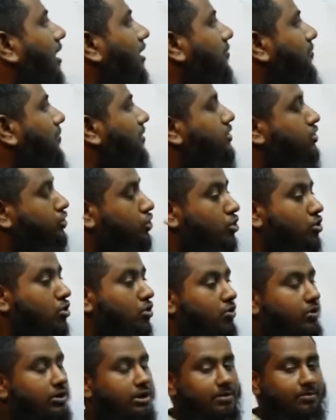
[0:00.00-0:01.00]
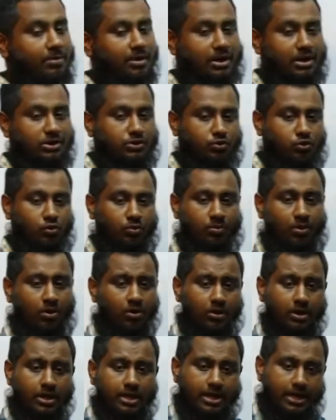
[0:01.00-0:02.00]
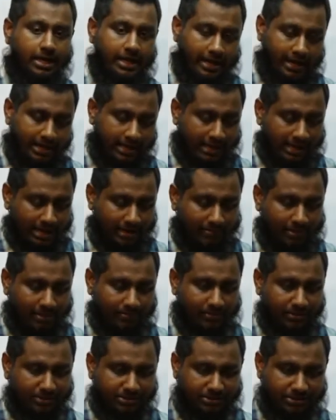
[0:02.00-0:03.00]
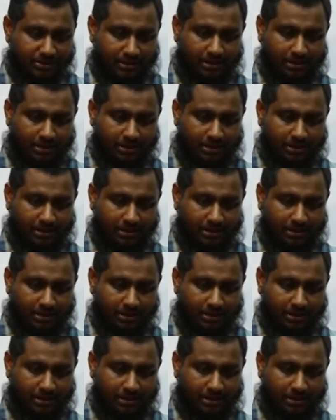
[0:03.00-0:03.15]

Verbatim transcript: আট বীজ সংরক্ষণ নিয়ে আমরা কাজ করব এর আগে আমরা বীজ